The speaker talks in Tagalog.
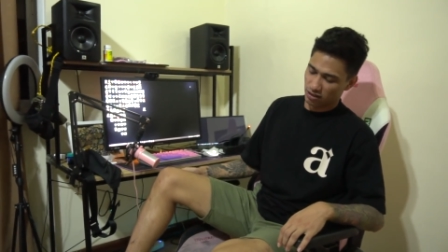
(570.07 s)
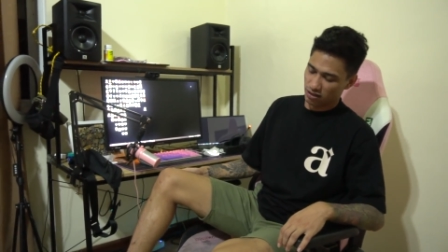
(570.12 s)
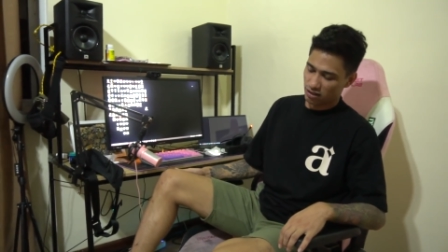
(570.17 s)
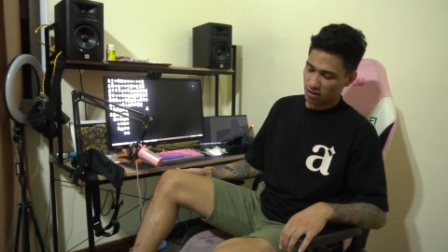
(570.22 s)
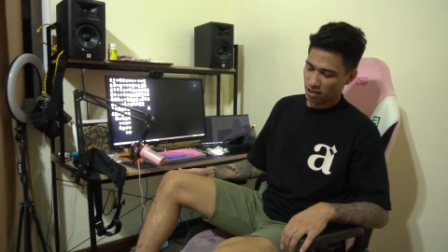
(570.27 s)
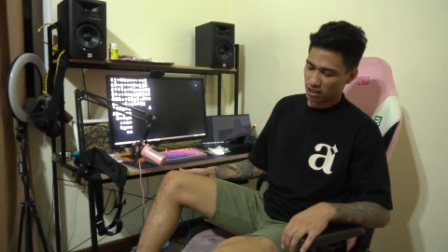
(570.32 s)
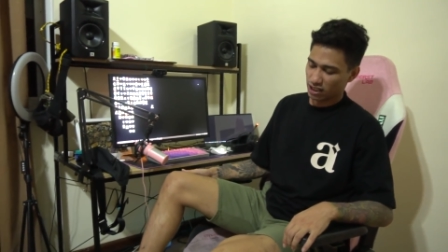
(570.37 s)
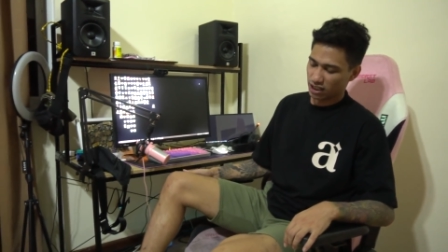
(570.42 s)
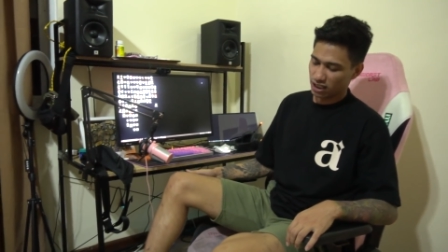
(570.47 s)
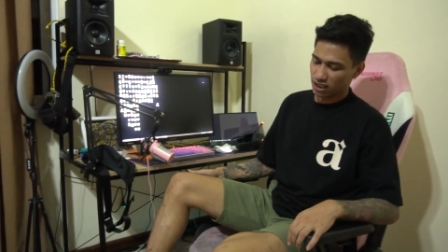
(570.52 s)

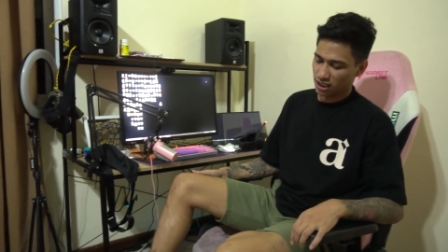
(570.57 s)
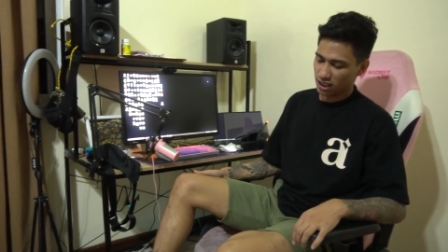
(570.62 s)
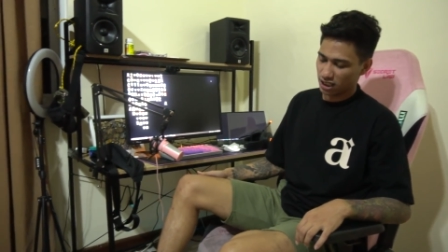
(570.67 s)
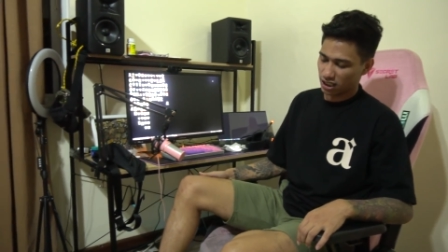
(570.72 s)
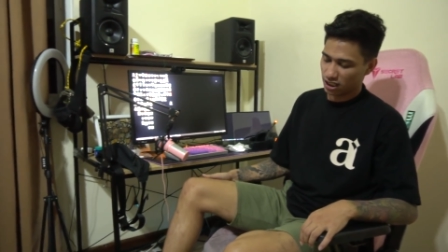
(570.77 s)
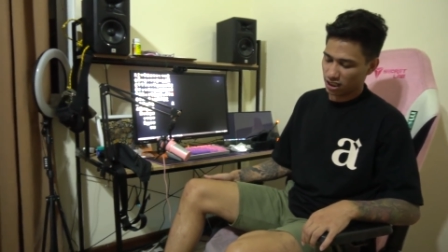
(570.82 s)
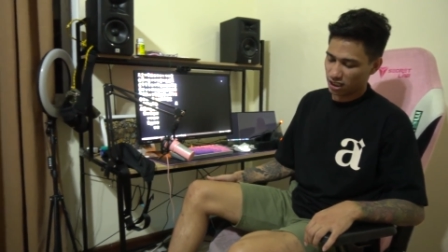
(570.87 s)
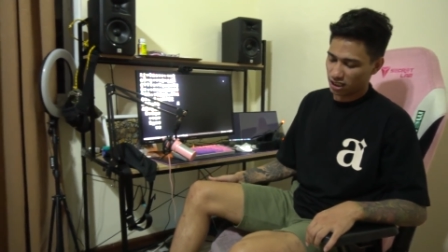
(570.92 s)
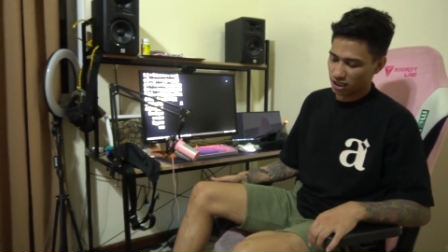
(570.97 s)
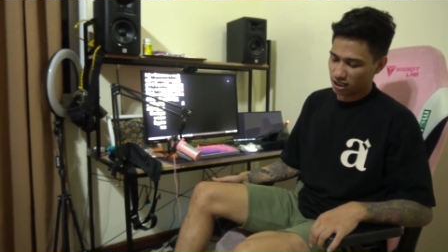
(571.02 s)
Okay
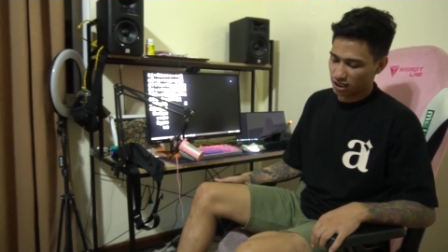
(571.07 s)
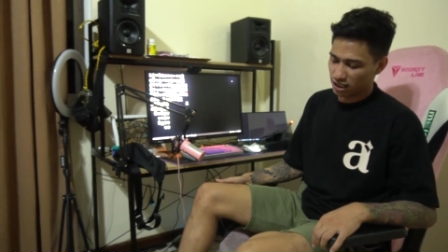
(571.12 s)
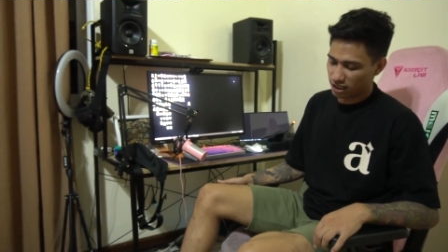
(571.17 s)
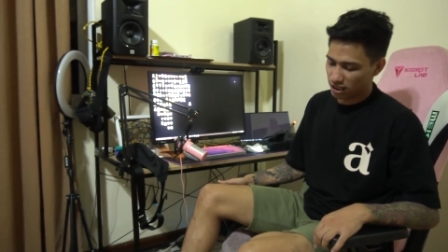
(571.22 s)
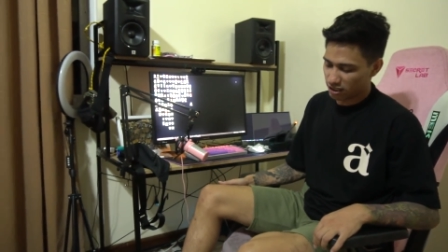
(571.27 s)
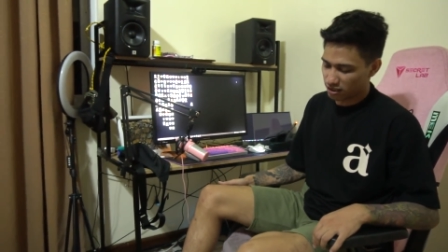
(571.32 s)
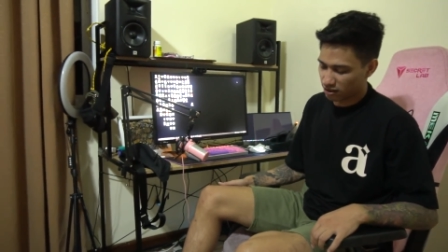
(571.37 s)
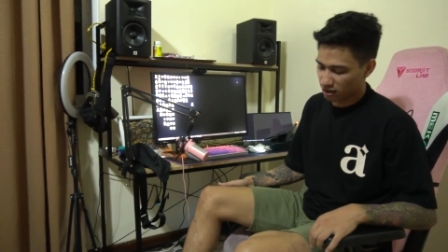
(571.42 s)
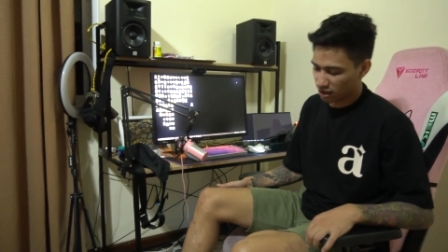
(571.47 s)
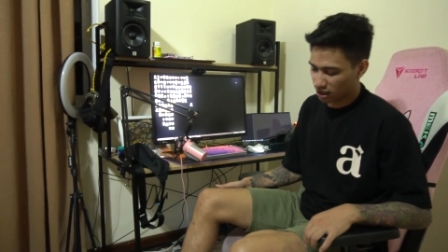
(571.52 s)

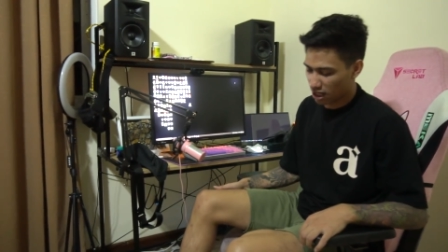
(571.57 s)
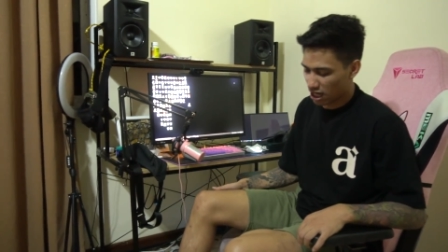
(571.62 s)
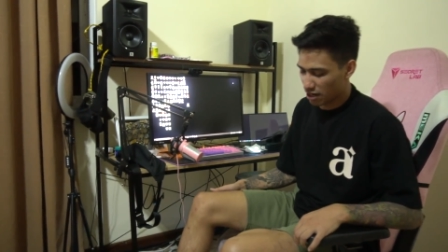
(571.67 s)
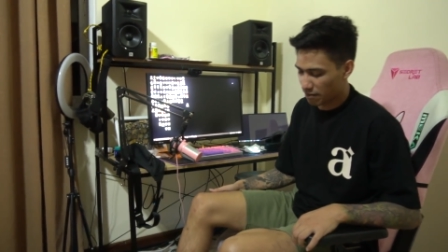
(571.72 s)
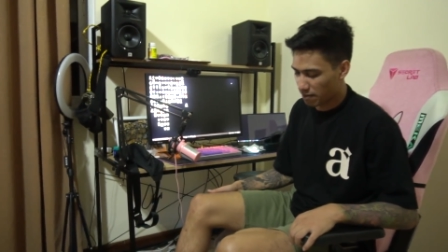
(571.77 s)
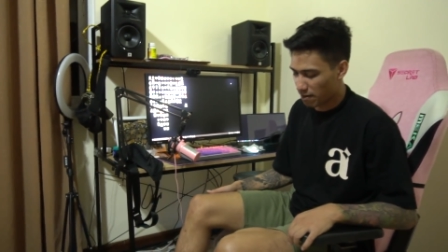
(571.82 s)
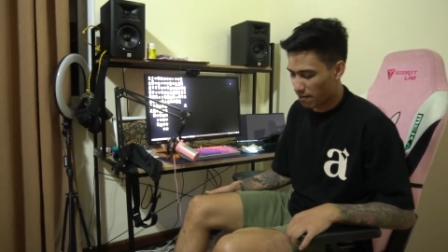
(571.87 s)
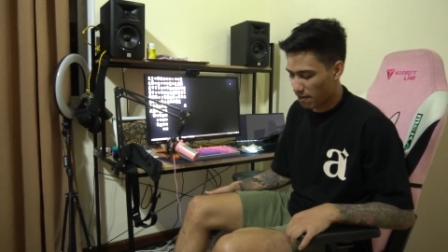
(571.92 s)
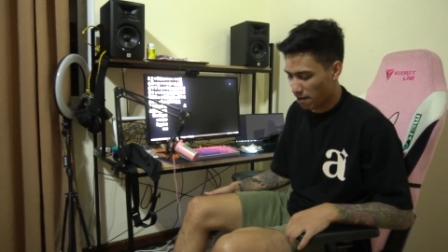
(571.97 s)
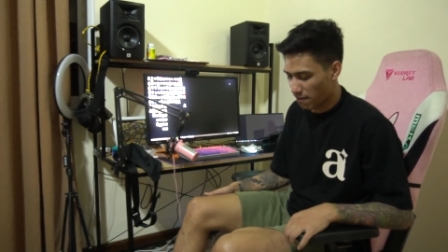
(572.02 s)
i-distract tayo,
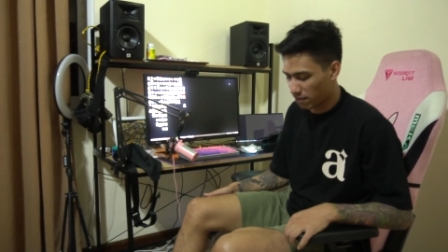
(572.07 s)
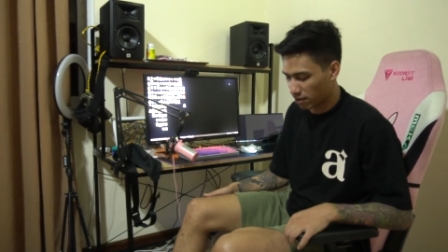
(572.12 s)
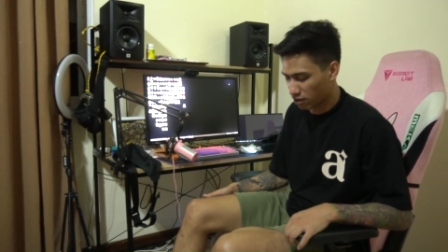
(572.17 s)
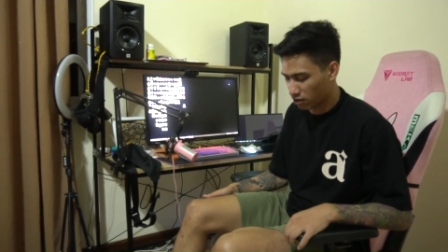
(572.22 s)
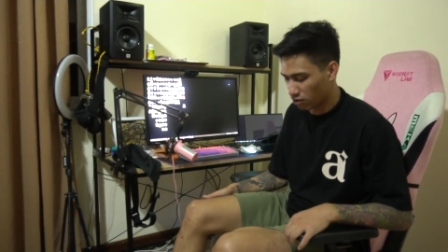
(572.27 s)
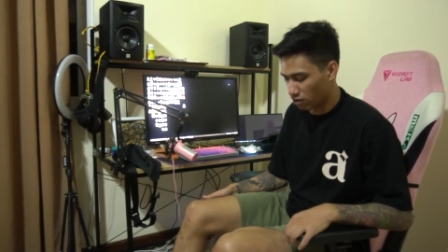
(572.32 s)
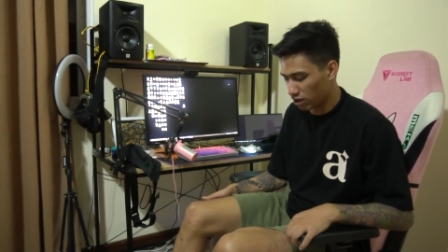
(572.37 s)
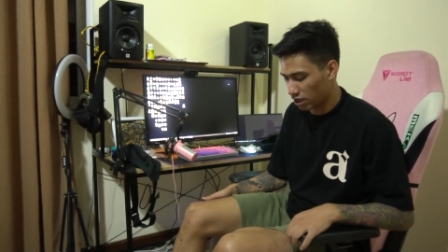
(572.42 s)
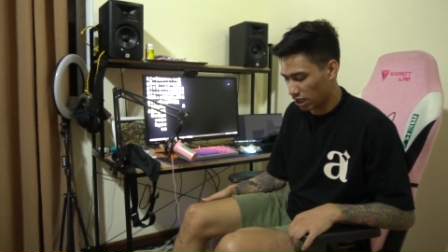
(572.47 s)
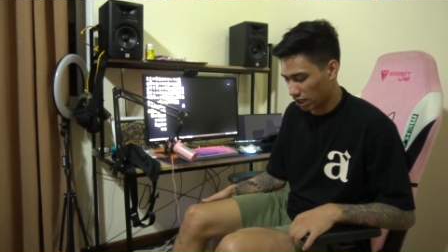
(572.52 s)
pababad
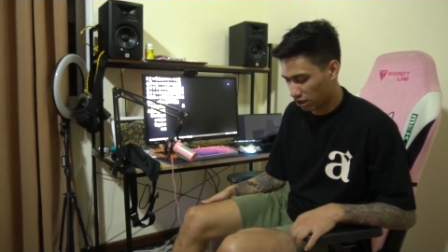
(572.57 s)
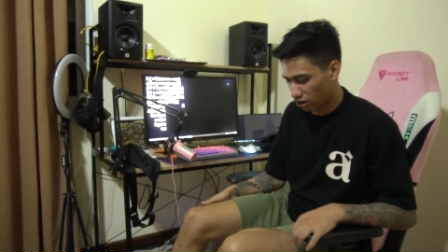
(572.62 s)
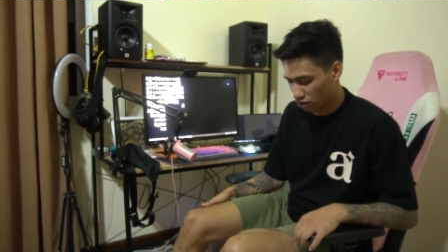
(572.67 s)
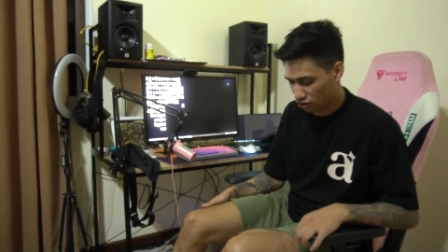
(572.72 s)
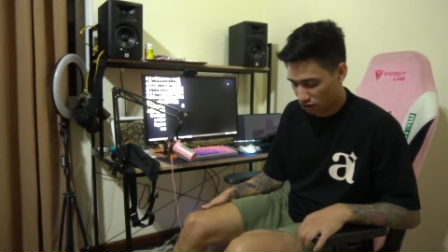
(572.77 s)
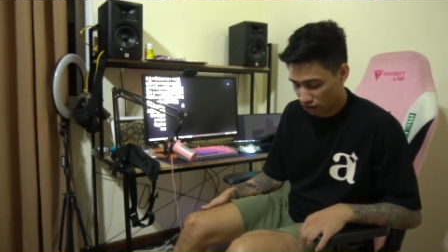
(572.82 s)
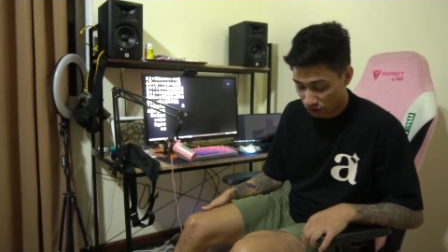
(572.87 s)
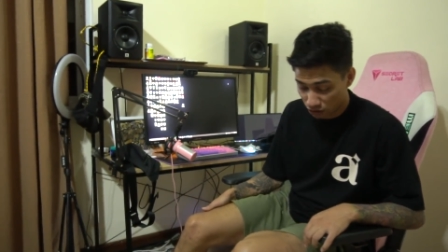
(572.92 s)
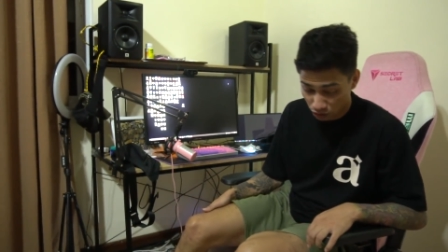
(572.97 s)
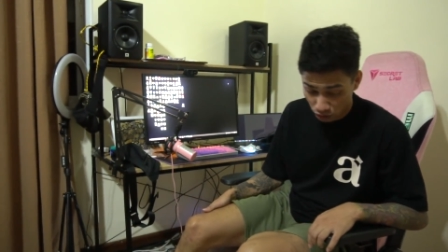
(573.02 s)
ko ulit,
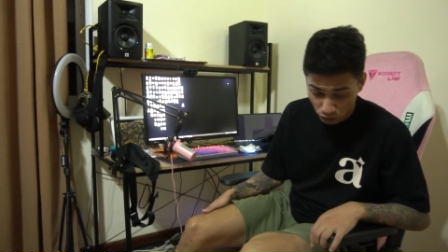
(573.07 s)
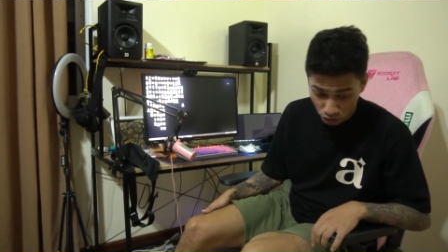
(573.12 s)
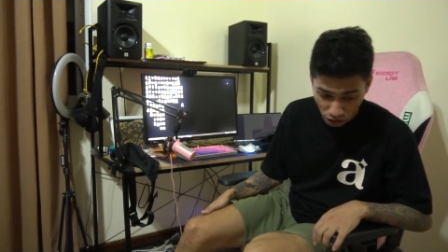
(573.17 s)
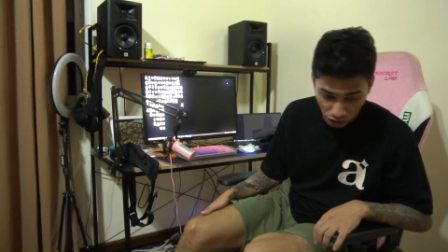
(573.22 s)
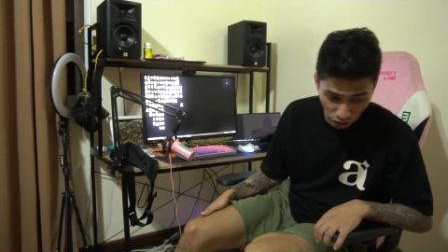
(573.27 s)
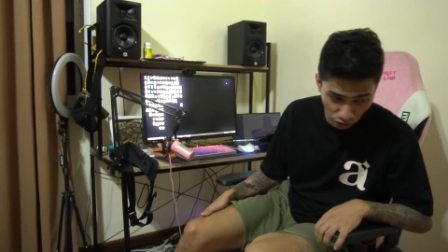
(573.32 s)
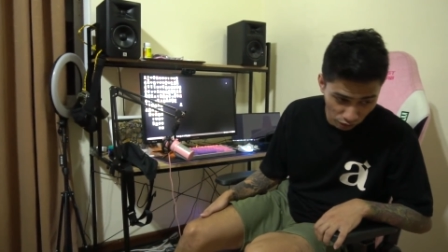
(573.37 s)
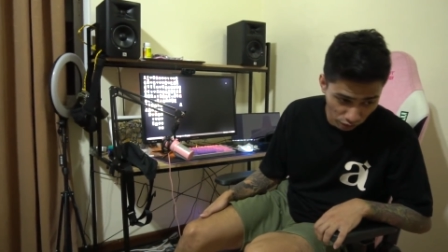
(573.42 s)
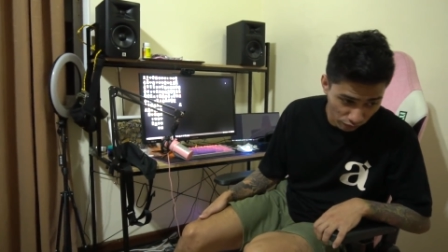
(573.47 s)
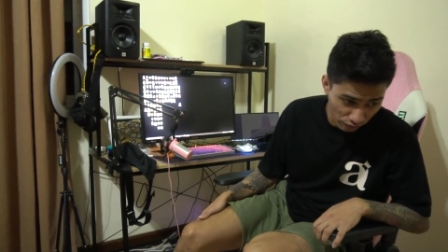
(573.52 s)
tapos tuloy
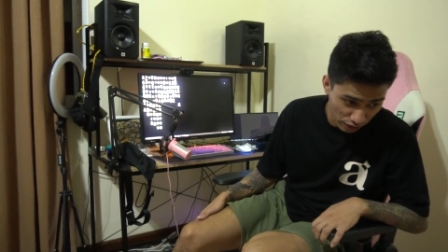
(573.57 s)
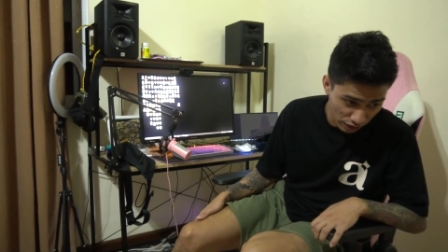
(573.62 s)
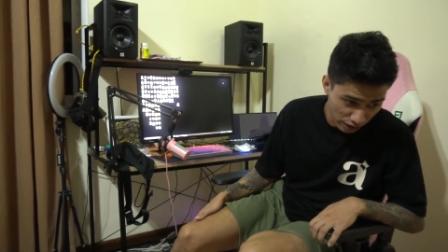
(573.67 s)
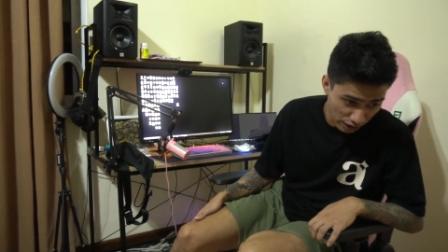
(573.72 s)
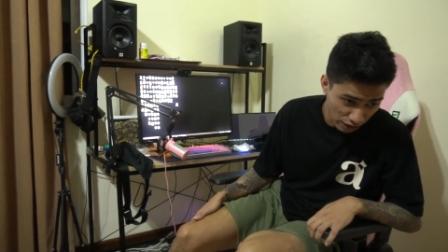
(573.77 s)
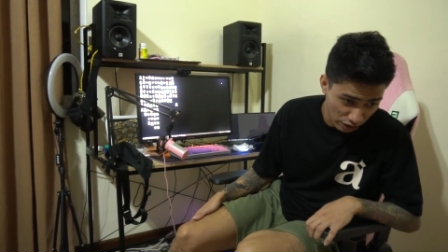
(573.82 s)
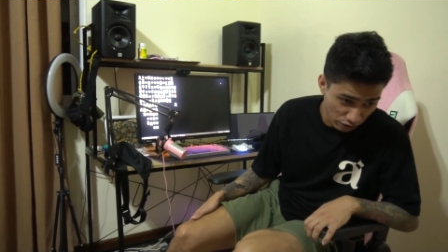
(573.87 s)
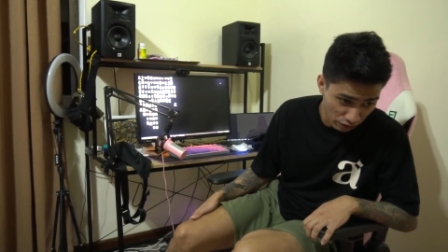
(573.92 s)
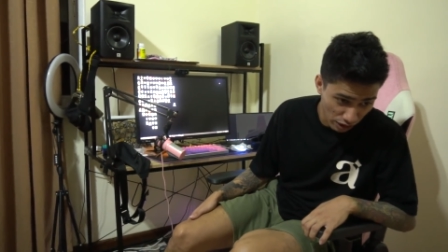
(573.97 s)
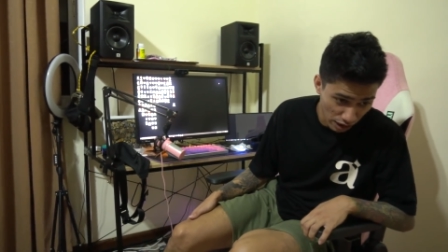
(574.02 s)
na yung
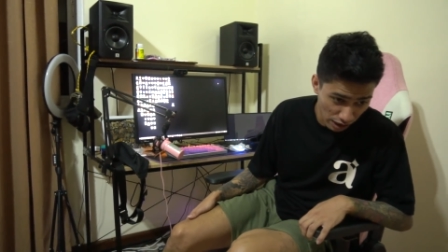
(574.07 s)
conversation